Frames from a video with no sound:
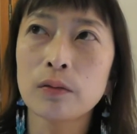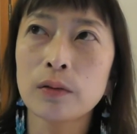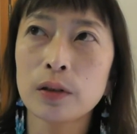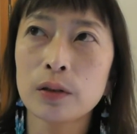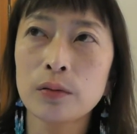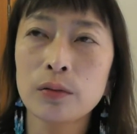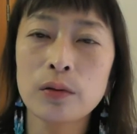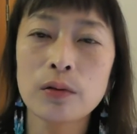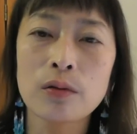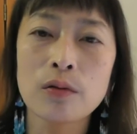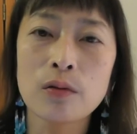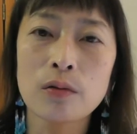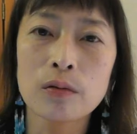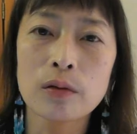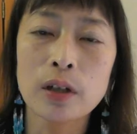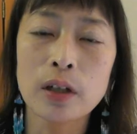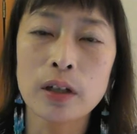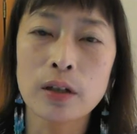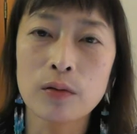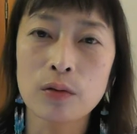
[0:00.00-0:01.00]
のはどういう状
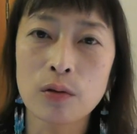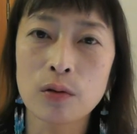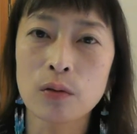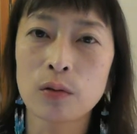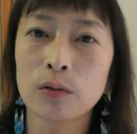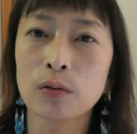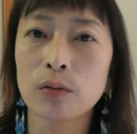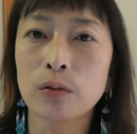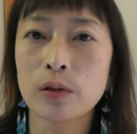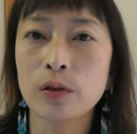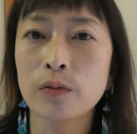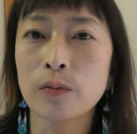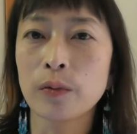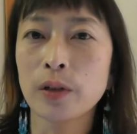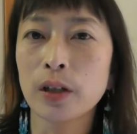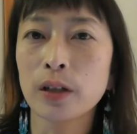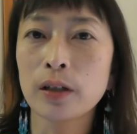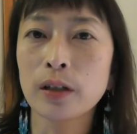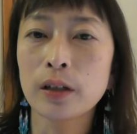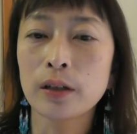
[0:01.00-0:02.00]
態でお仕事をいつ
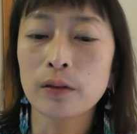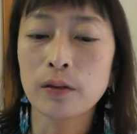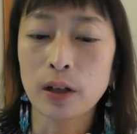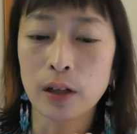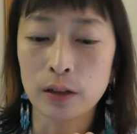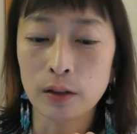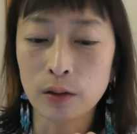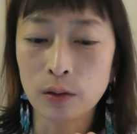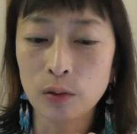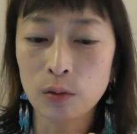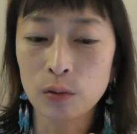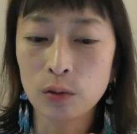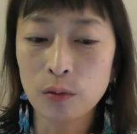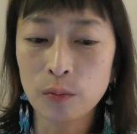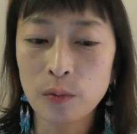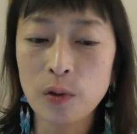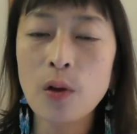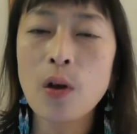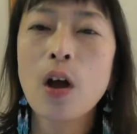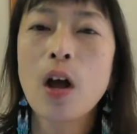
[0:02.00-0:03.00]
もやっているかっていうこと
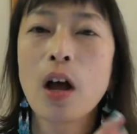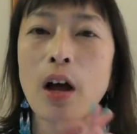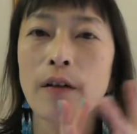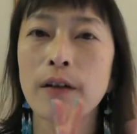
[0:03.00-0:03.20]
も